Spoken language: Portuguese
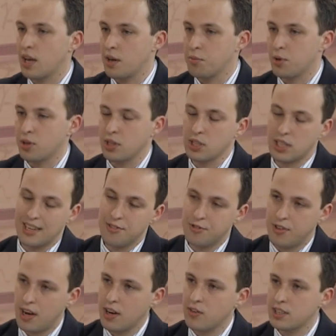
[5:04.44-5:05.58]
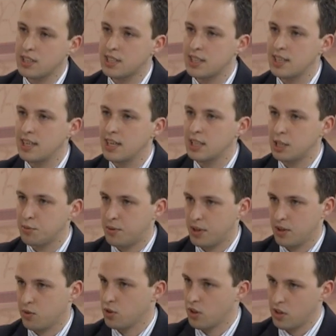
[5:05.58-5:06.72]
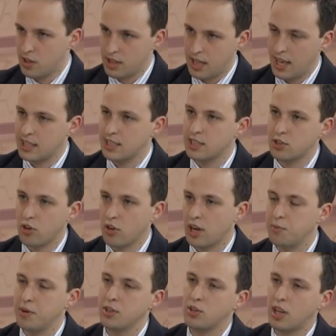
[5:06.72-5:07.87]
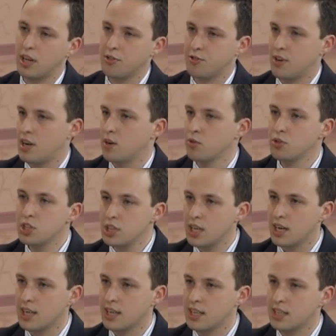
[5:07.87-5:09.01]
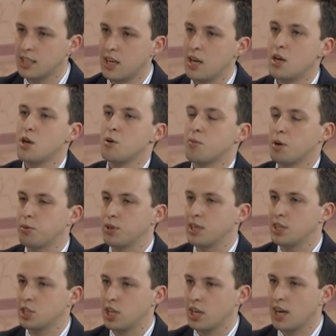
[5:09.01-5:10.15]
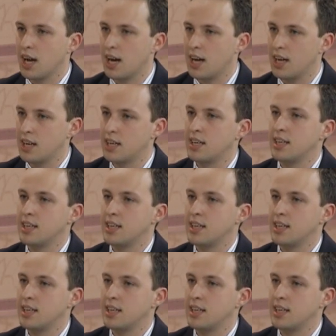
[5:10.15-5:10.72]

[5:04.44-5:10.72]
é importante que ele vá com antecedência, para quando ele tem esse deslocamento, que ele vá um dia antes para poder chegar,